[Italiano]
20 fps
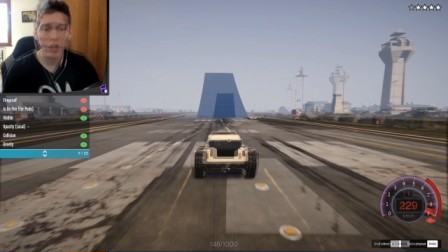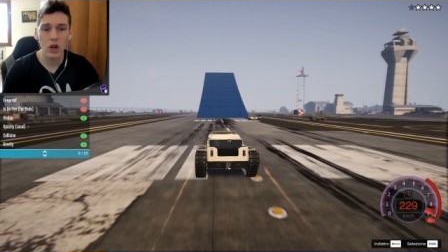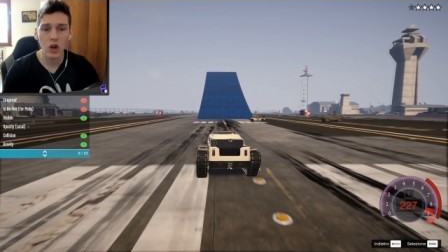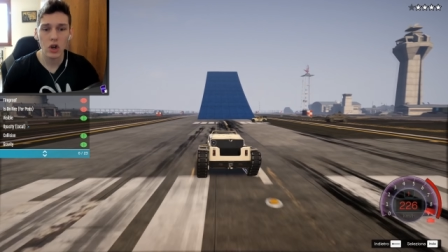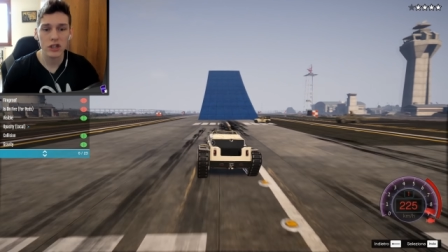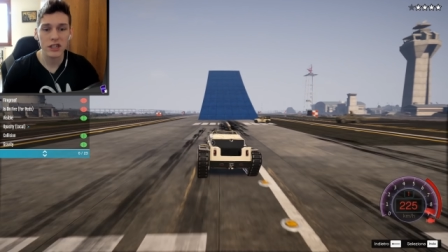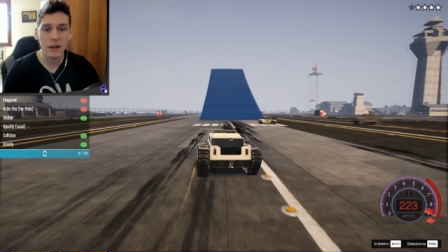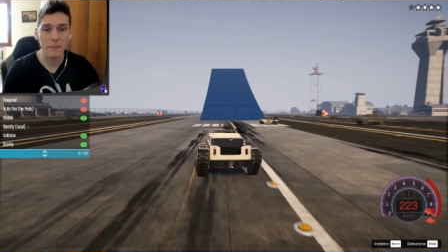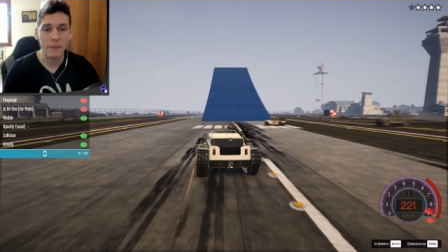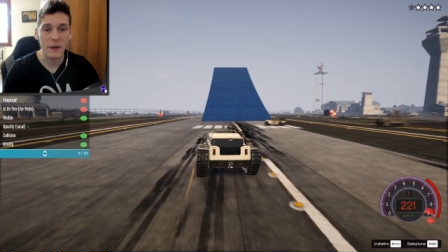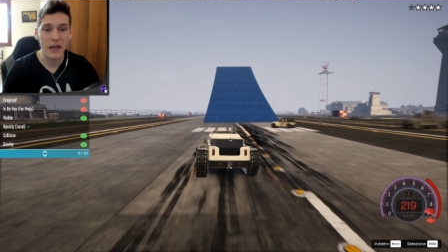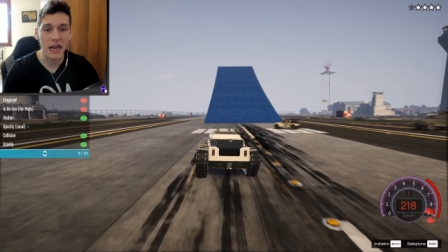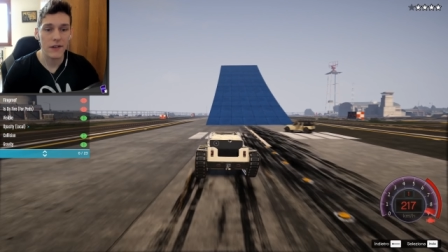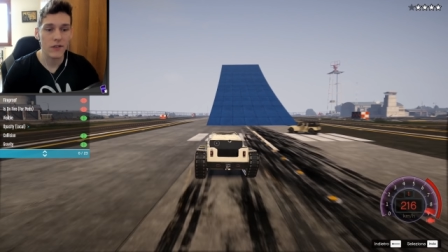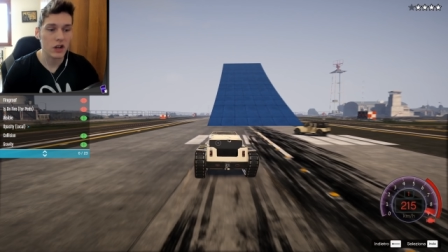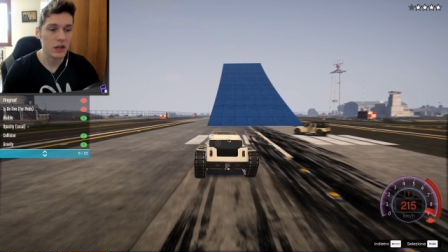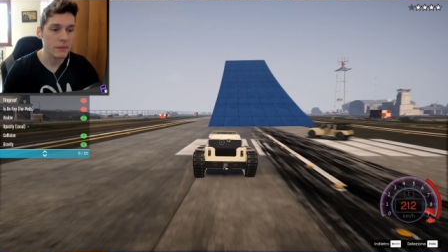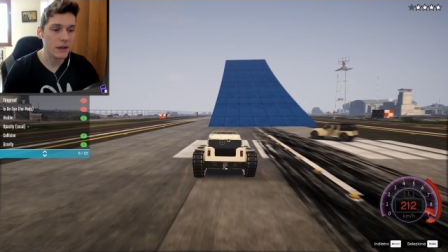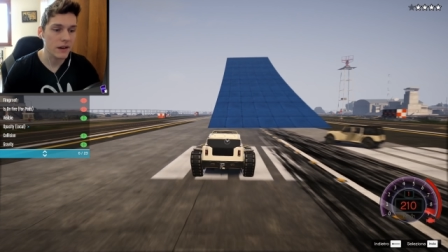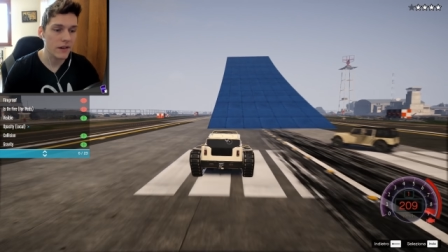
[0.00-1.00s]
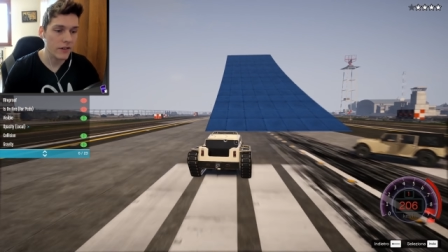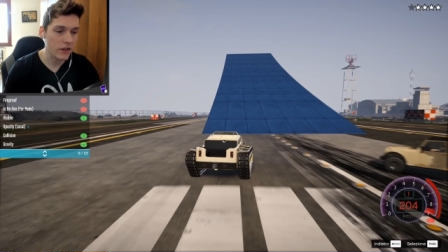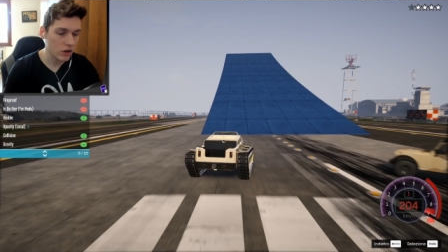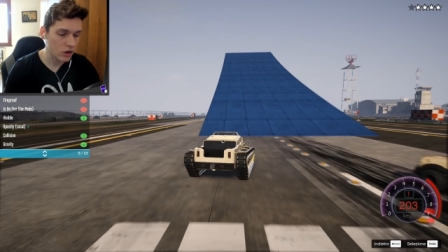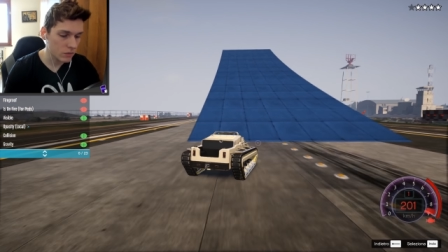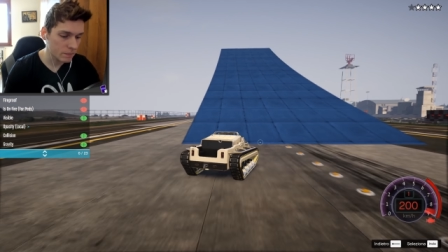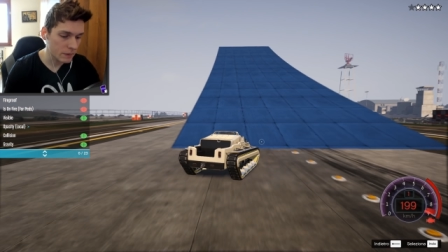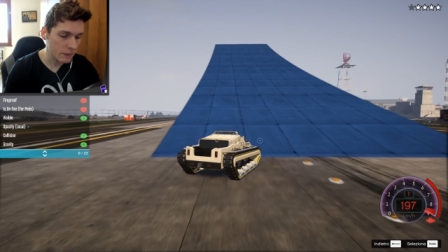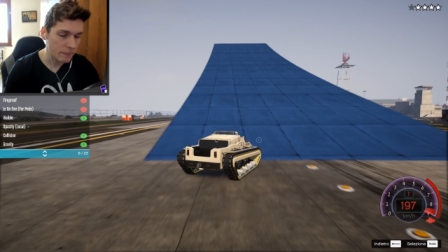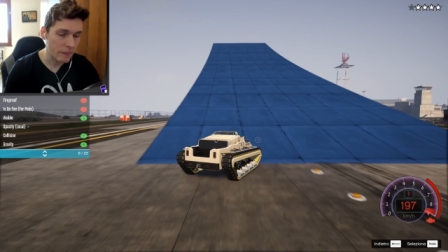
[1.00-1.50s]
Io lo sapevo che mi arrivava a
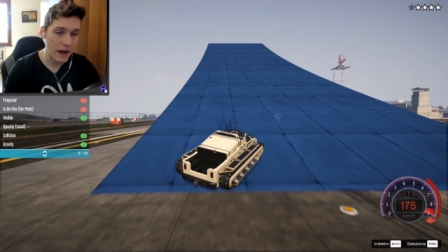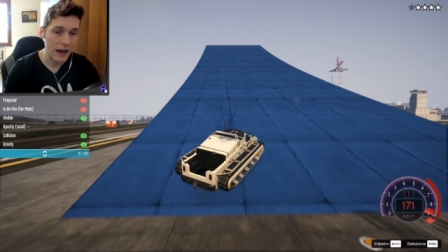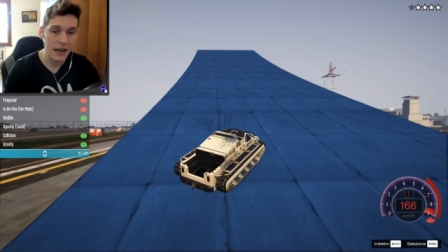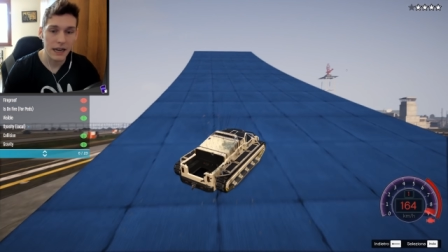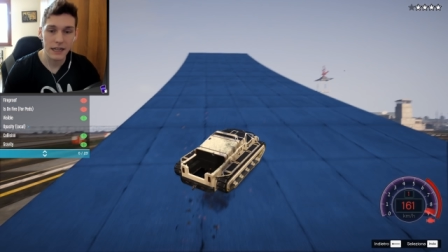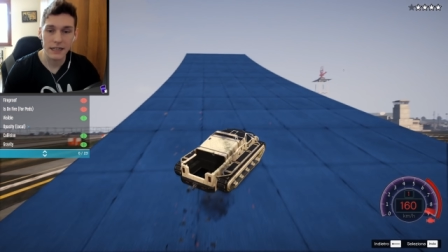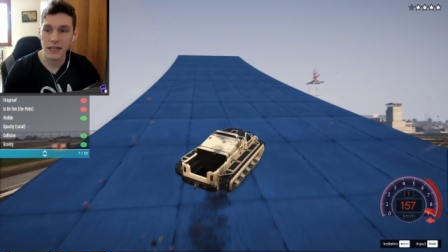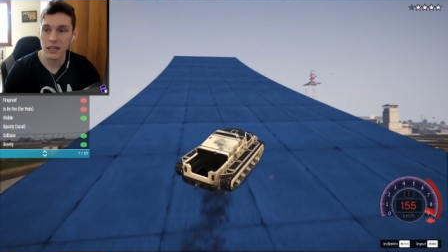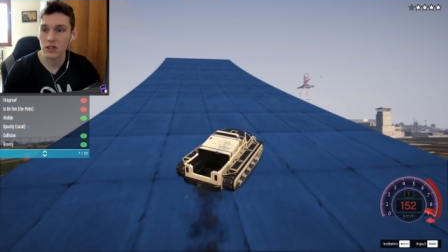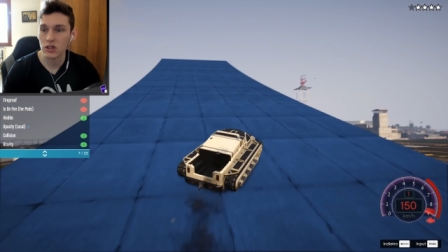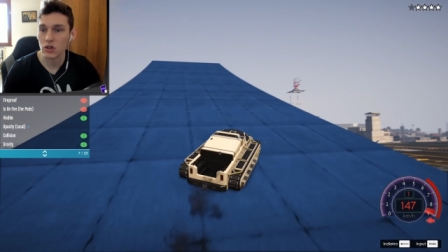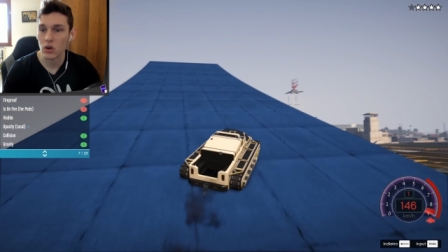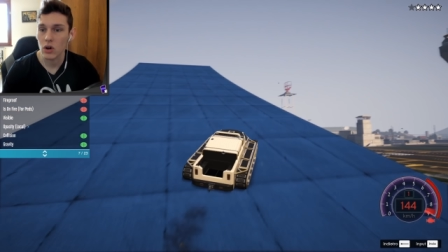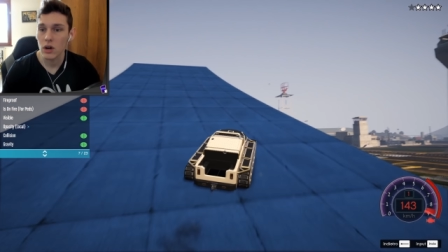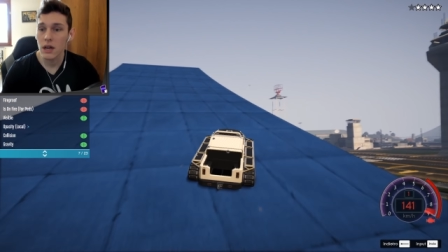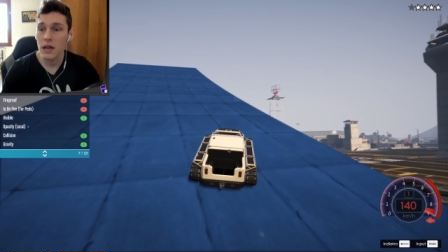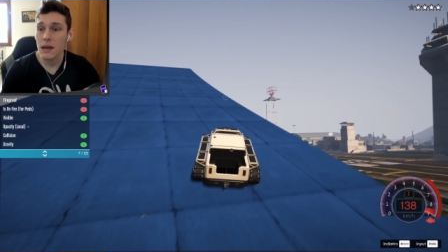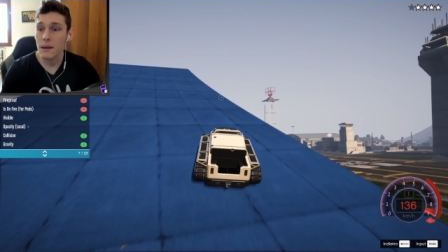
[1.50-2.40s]
rompipalla adesso